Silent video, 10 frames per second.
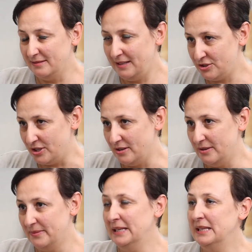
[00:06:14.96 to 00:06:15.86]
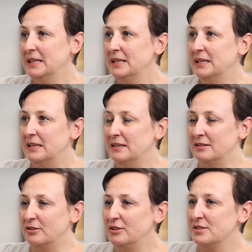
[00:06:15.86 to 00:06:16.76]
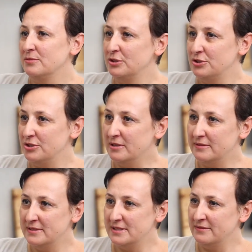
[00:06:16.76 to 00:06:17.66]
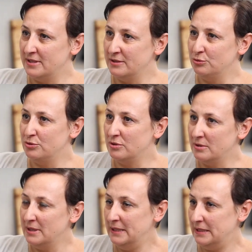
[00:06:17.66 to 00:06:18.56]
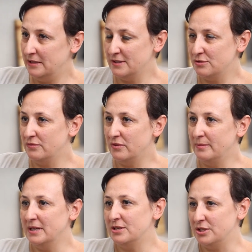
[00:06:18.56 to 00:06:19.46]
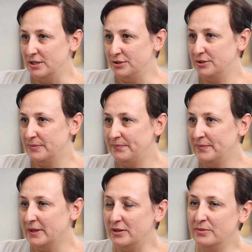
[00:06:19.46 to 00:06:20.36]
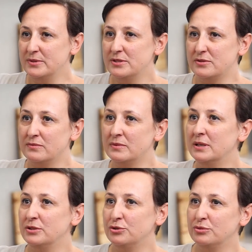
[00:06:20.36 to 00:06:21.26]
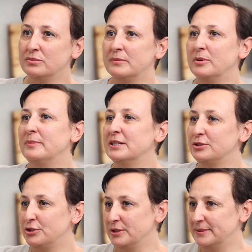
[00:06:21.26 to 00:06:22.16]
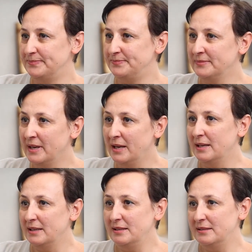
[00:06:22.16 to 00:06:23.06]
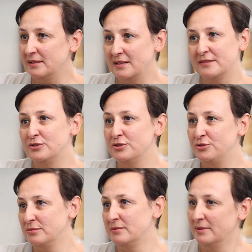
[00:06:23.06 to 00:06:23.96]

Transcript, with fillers: Dlaczego? Y, olej słonecznikowy zawiera dużo kwasów omega-6. Ryby są źródłem omega-3. I tak jak w życiu,